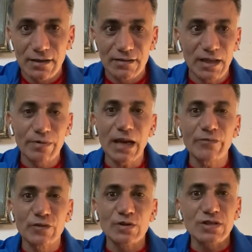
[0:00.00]
ده بيلعب
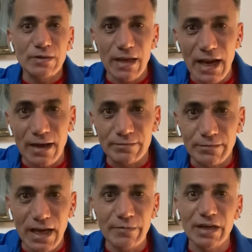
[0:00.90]
في نص الملعب ايمن